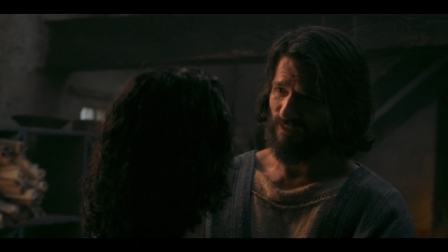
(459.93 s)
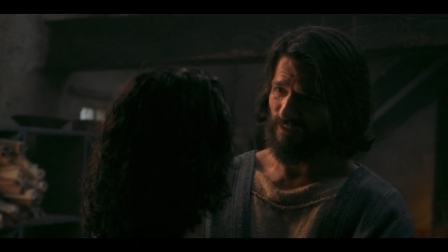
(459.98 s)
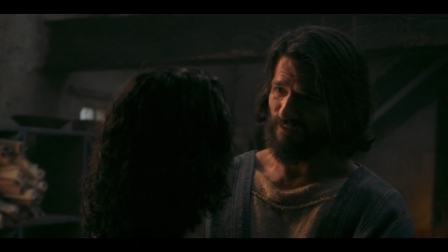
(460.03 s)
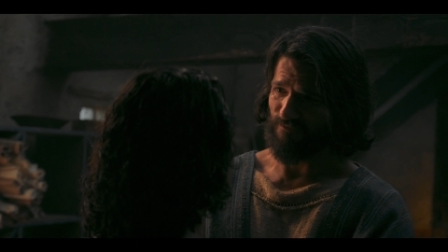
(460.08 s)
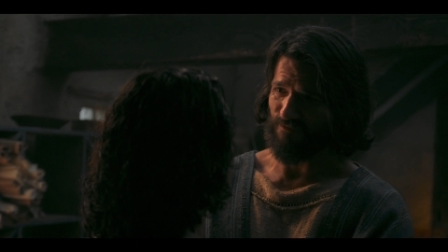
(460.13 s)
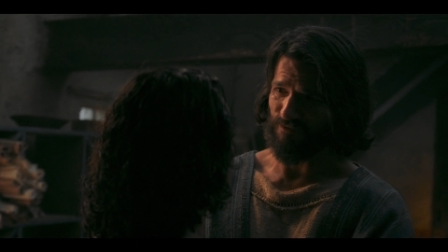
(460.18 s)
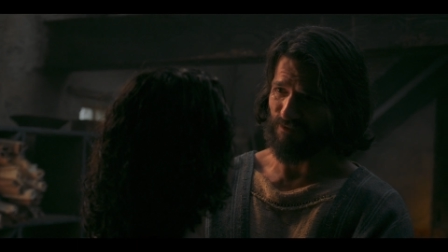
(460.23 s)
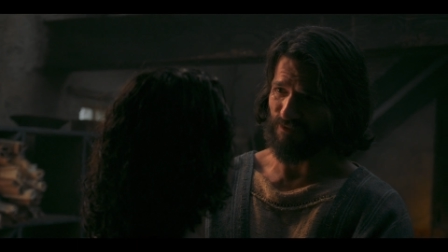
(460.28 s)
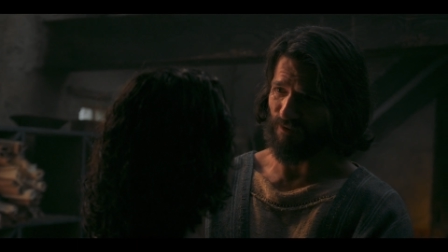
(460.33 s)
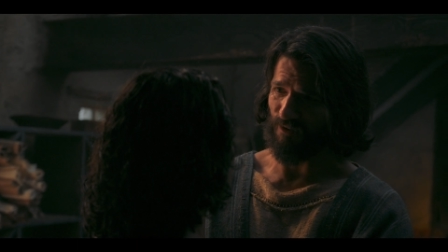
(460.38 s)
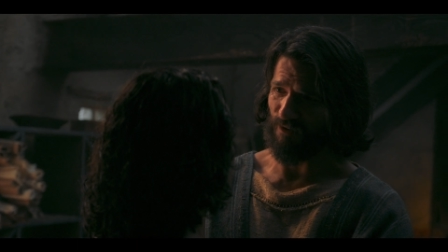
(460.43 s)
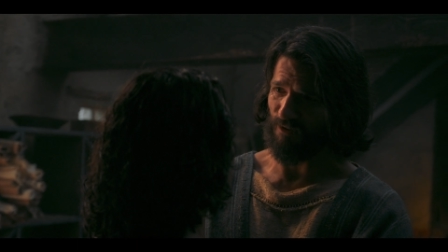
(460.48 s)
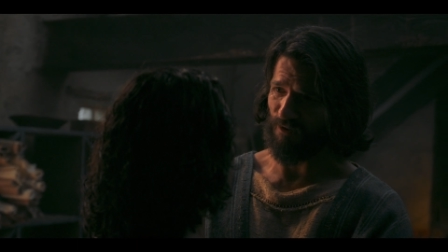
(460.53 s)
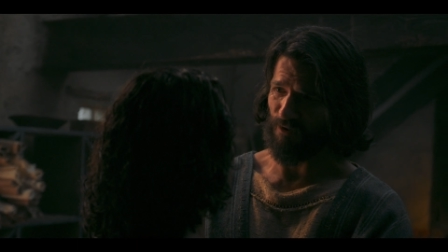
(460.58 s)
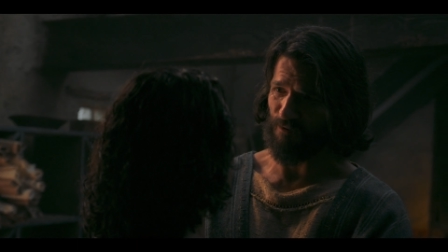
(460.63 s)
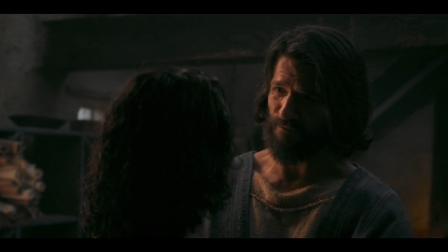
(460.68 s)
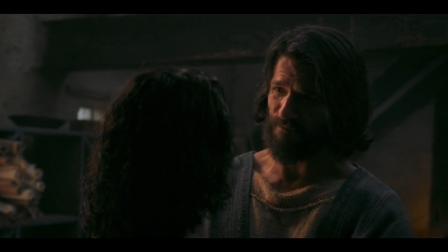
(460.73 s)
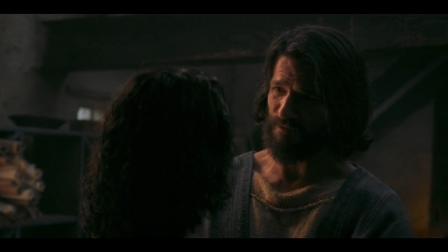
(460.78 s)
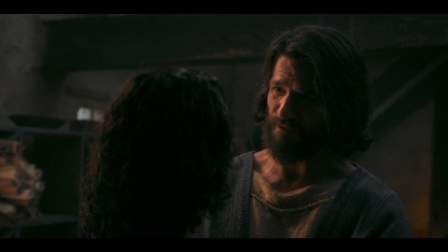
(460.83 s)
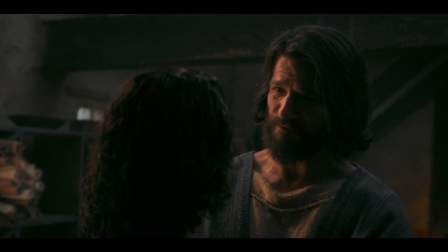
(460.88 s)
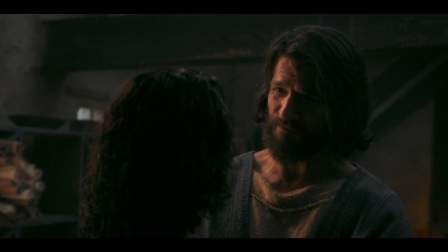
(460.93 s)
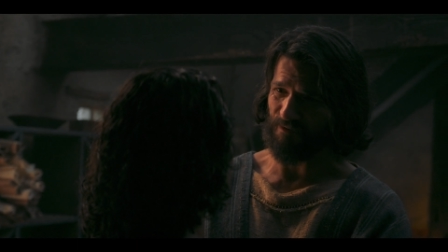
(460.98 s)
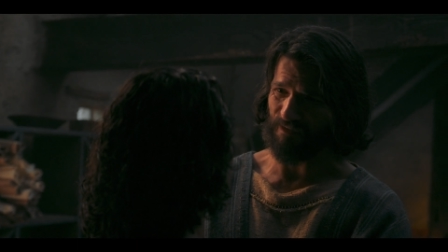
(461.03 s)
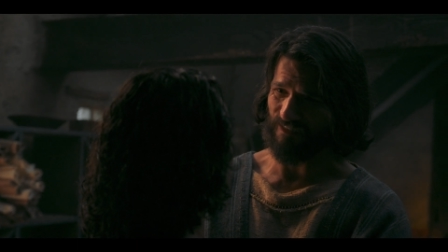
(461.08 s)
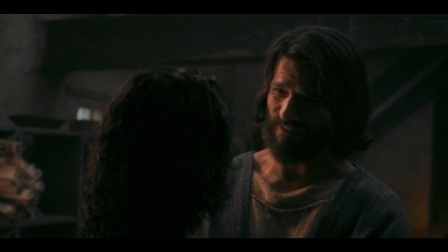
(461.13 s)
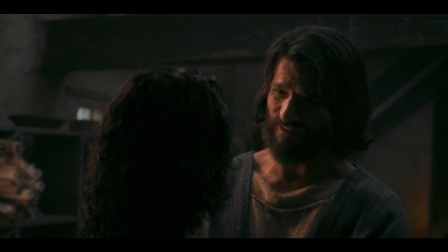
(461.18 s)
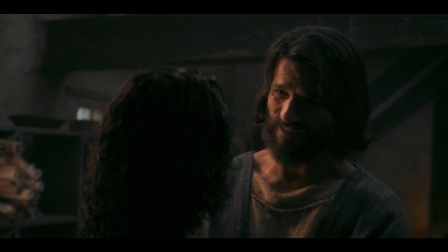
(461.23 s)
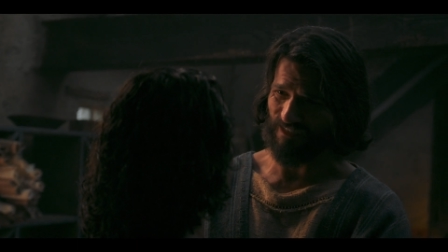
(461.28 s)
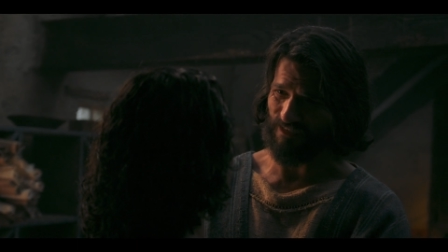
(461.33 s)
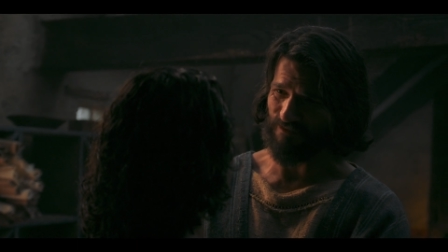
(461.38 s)
これからも神の
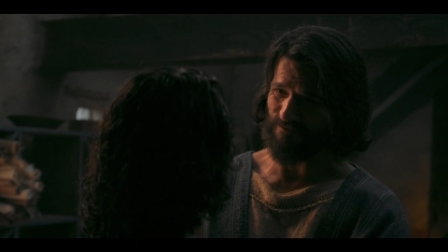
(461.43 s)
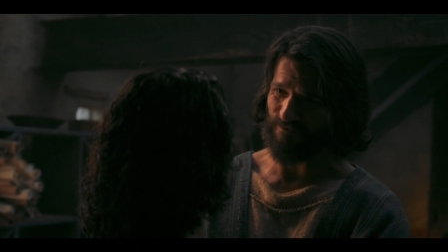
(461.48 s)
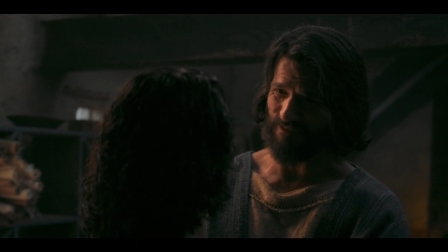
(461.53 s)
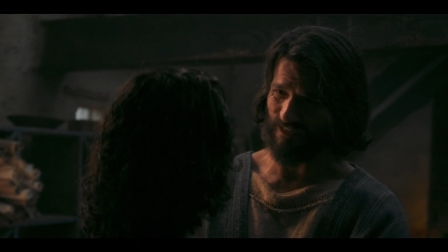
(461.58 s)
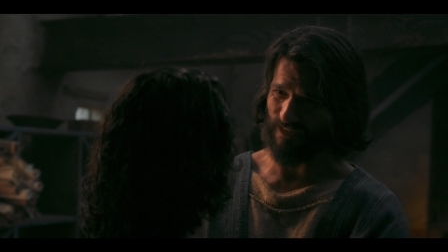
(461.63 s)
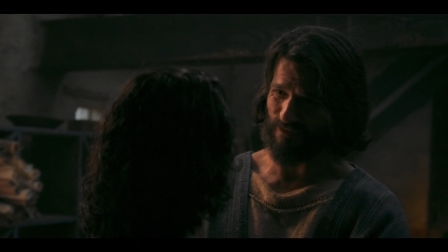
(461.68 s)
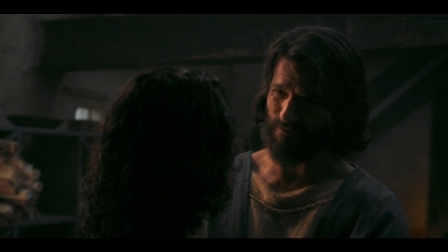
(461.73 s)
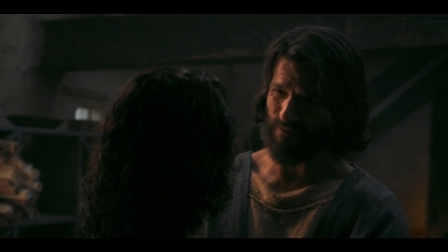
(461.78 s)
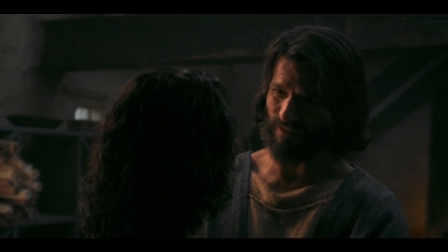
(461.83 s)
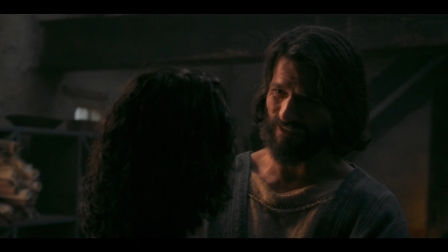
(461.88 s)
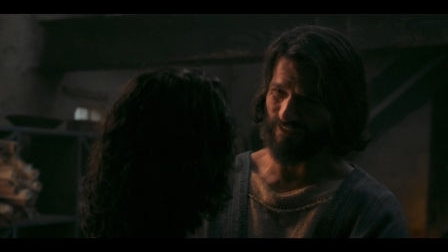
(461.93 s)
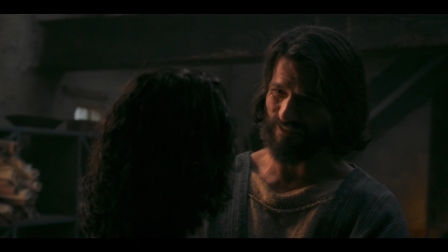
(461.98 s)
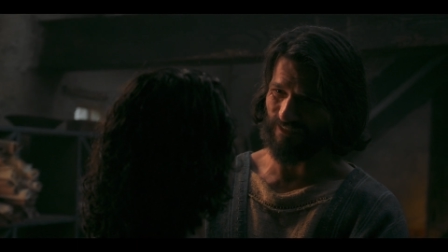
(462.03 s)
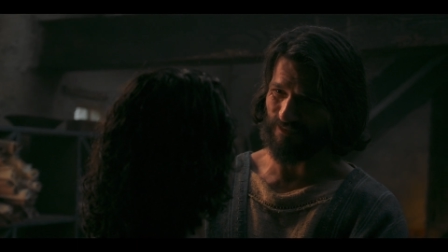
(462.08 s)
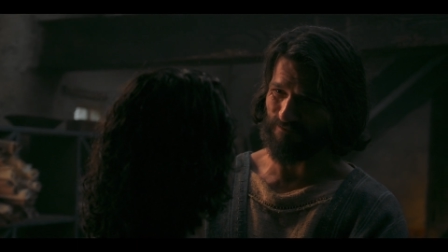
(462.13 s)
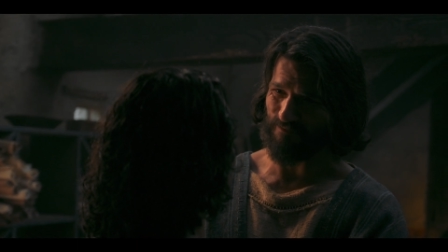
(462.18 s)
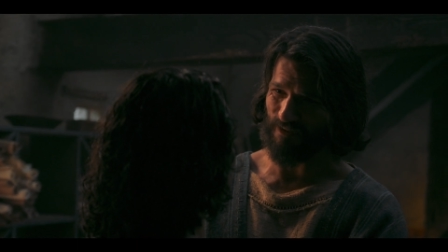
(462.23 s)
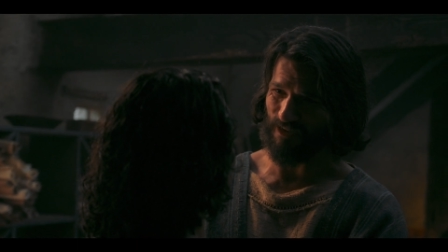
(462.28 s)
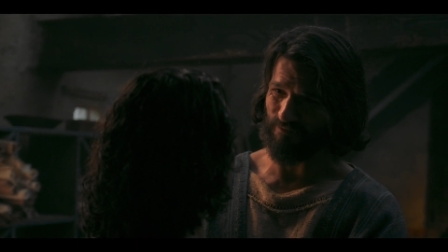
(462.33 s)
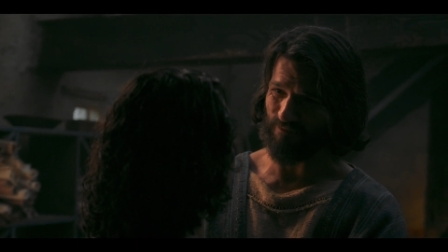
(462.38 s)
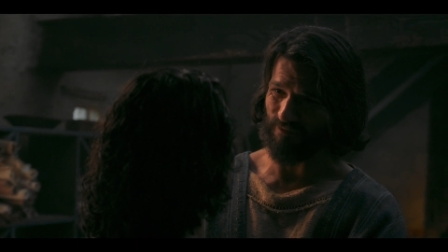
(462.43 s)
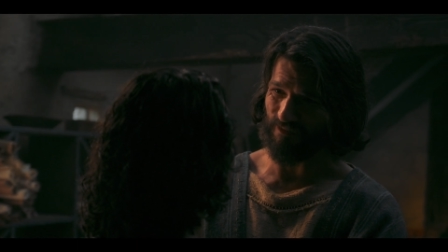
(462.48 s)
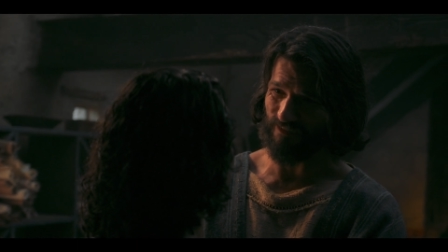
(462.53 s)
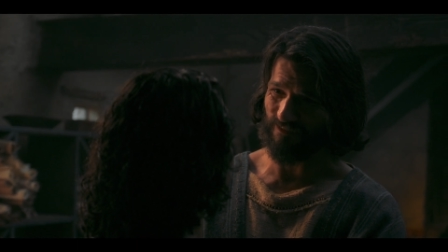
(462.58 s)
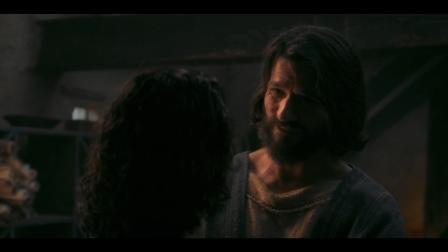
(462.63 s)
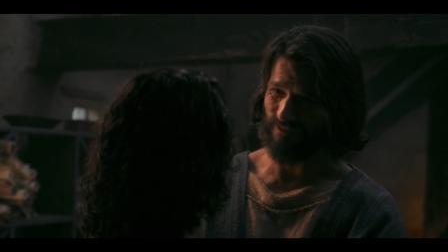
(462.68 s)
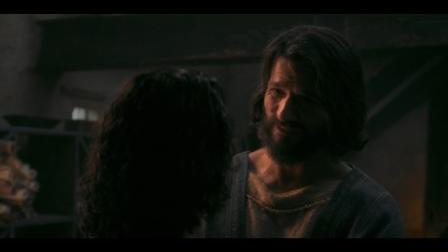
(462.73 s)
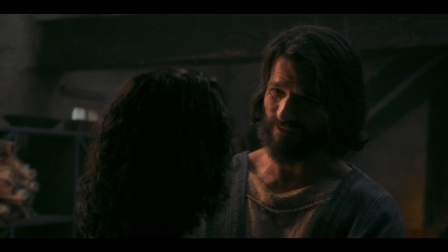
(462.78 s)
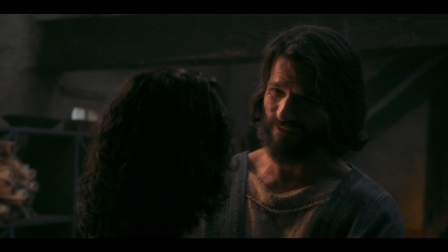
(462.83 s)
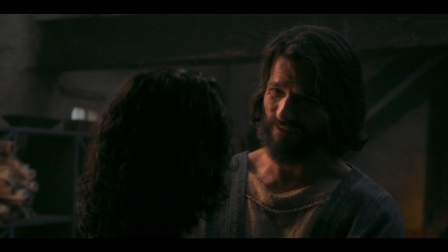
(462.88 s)
戒めを守り続けてほし
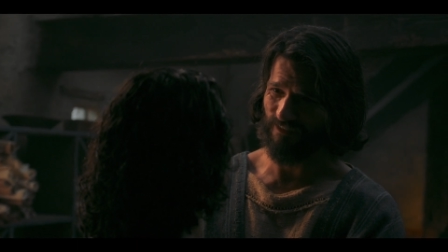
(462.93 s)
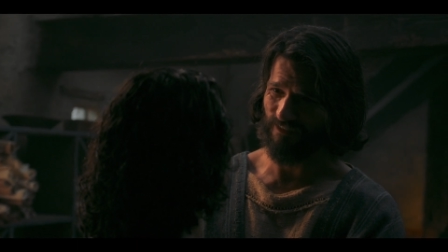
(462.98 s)
い